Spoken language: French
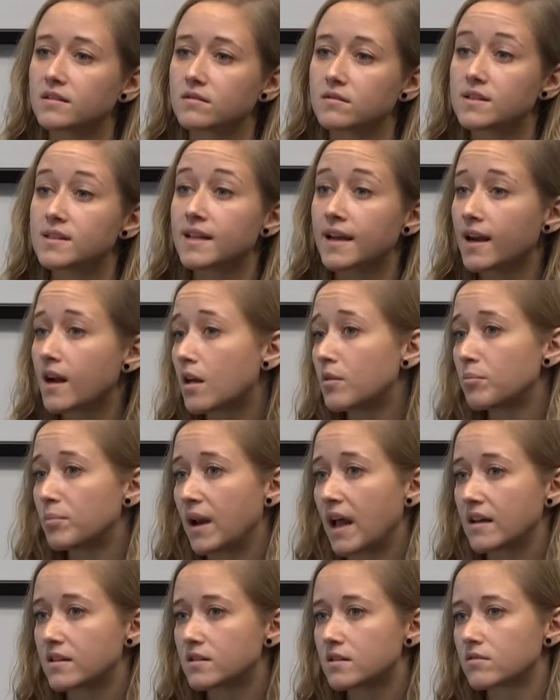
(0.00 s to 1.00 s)
50
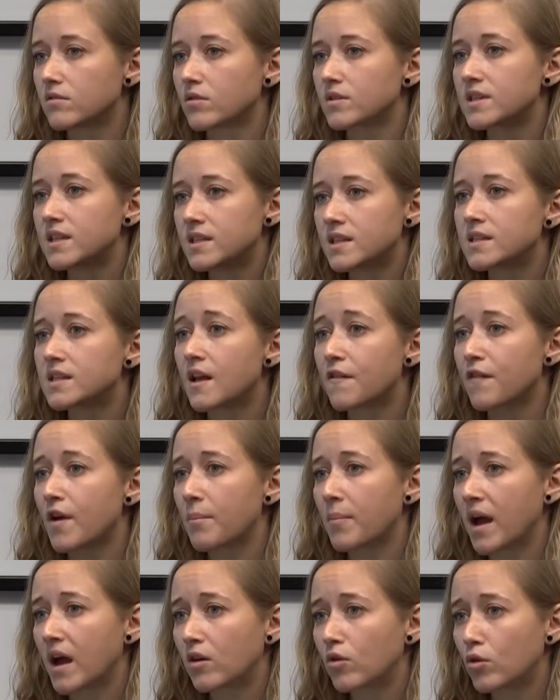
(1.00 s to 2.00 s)
places. Donc, c'est 10
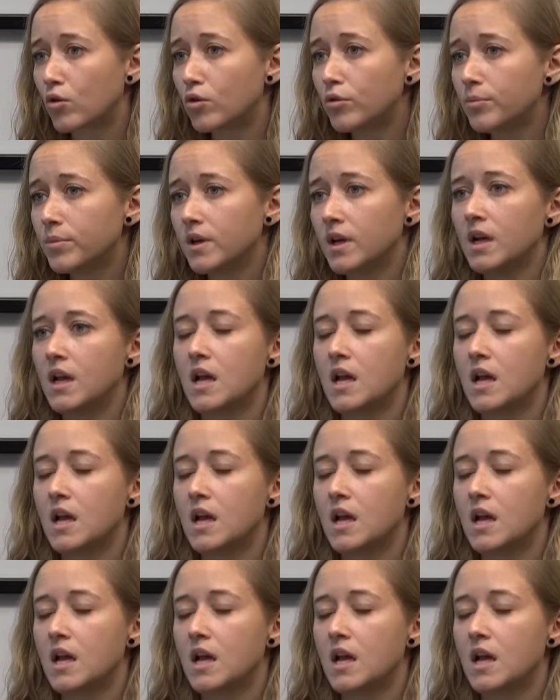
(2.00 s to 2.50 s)
enfants par groupe.